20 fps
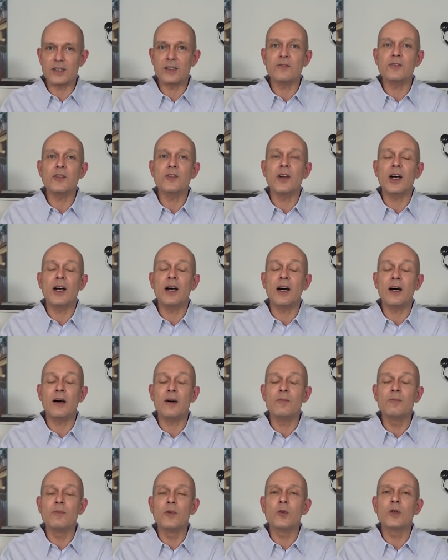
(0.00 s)
die wir
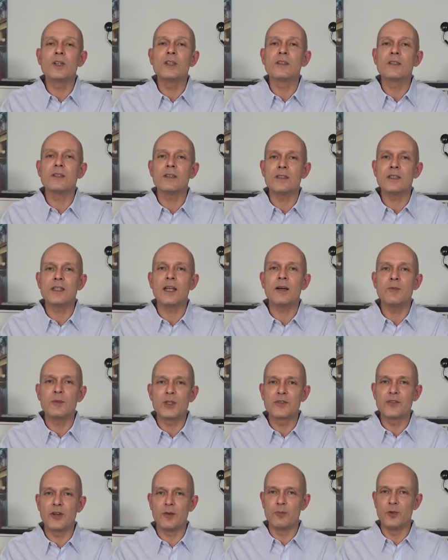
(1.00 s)
haben und äh,
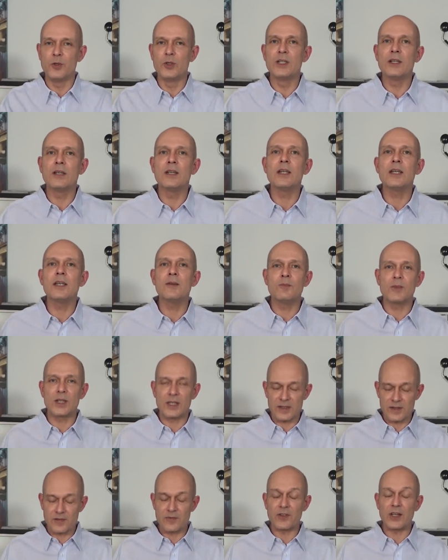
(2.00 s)
damit verbunden eben,
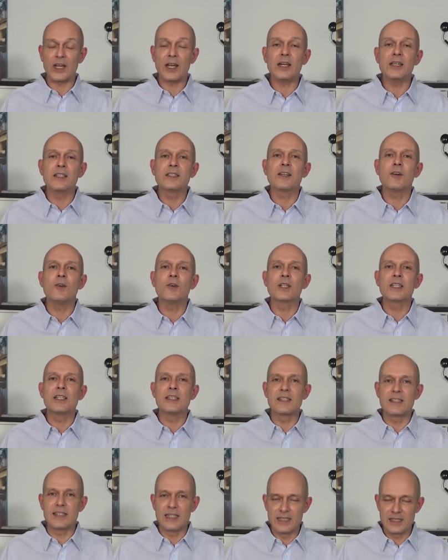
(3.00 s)
dass vielleicht auch
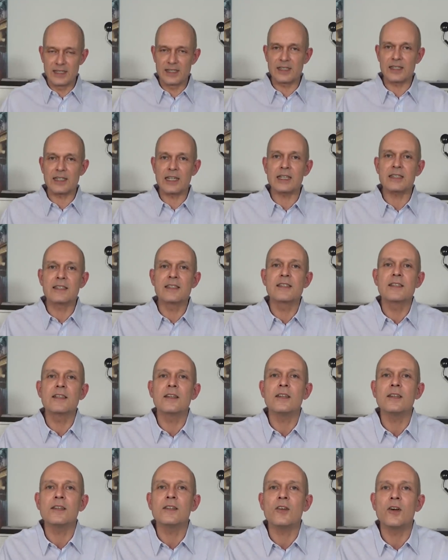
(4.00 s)
die Zinsen jetzt
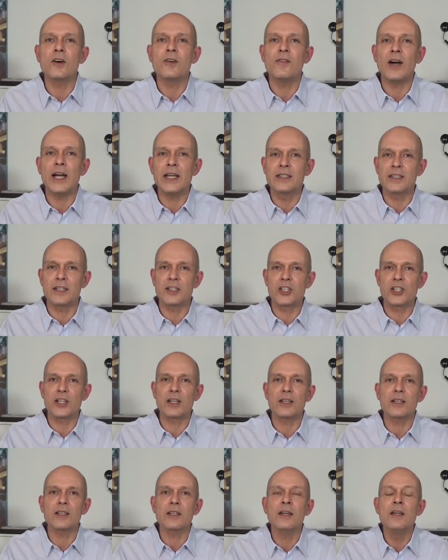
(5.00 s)
äh, noch weiter
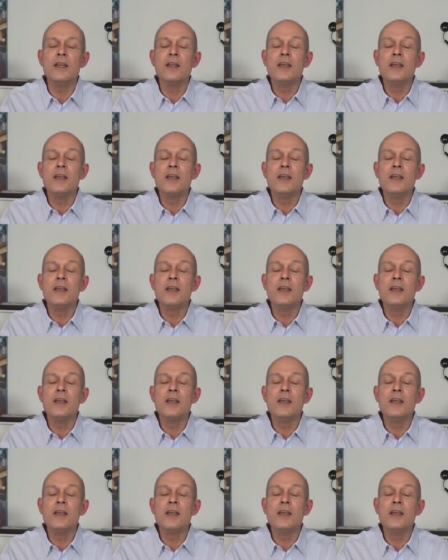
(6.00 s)
steigen.